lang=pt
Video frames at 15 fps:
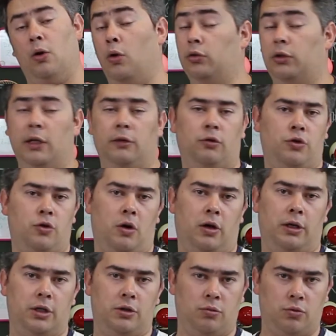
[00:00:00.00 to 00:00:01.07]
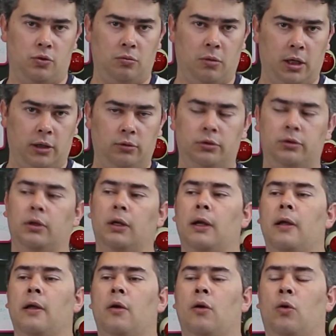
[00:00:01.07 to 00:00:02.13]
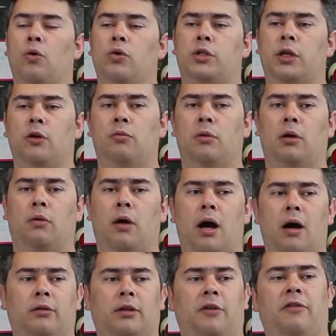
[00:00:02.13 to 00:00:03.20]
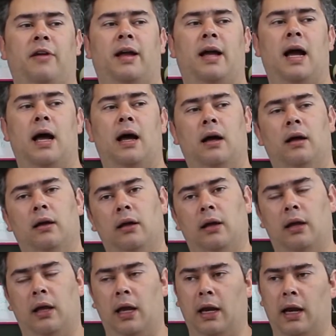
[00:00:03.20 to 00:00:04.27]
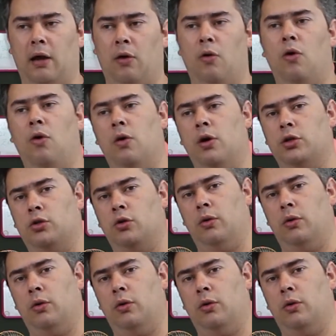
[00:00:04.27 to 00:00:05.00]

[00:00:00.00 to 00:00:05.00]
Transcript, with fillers: ou dentro de organismos humanos. O ser humano, ao defecar em lagoas